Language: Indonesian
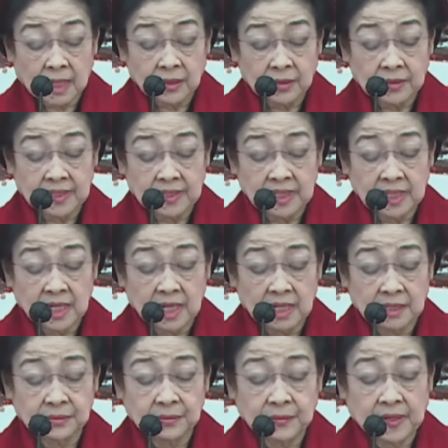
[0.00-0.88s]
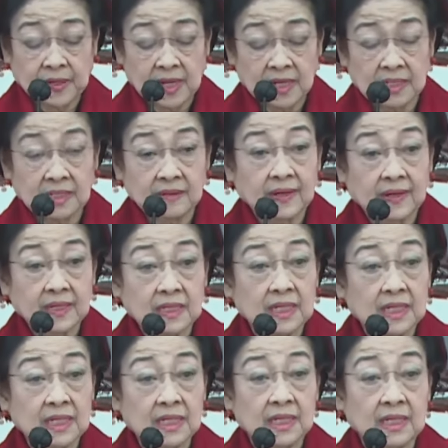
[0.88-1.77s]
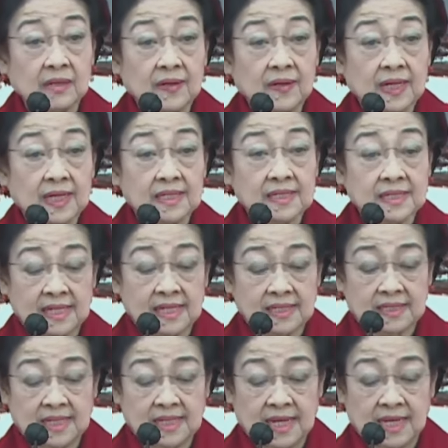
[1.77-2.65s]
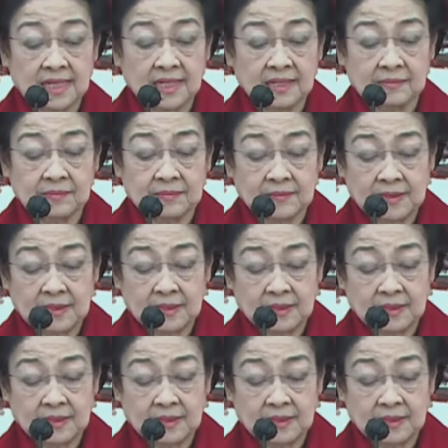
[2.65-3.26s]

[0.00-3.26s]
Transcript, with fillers: Kalau dari Hanura diwakili oleh Sekjen